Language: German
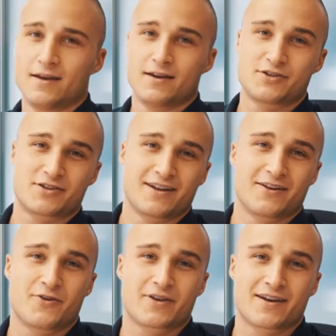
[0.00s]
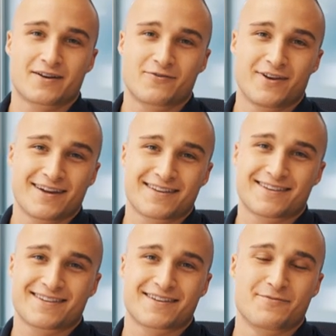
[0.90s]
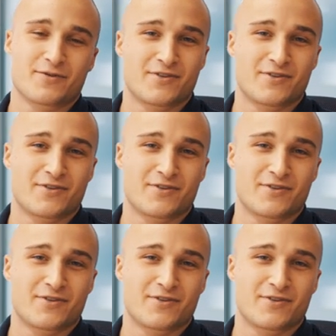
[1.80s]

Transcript: Ist deine Neugier geweckt? Dann